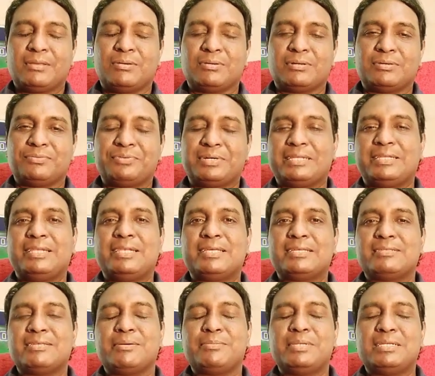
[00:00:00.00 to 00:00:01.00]
ఒక ఫైనల్
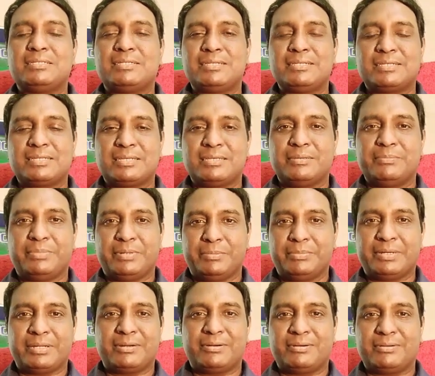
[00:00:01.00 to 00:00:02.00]
ఎగ్జామినేషన్స్కి
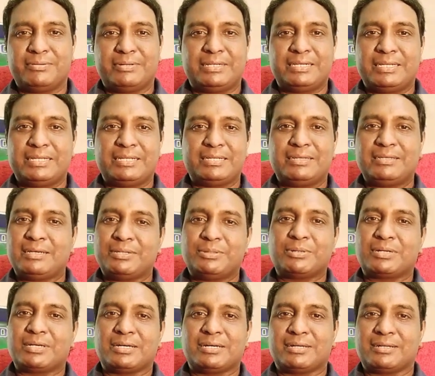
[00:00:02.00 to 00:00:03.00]
ప్రిపేర్ అవ్వడం అంటే
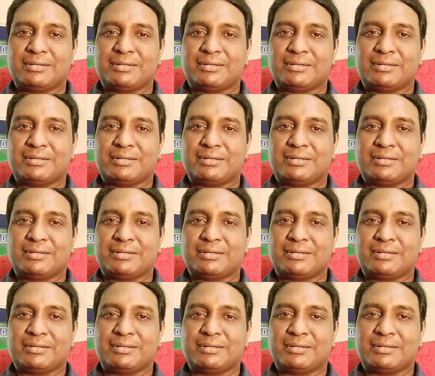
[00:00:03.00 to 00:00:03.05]
అదొక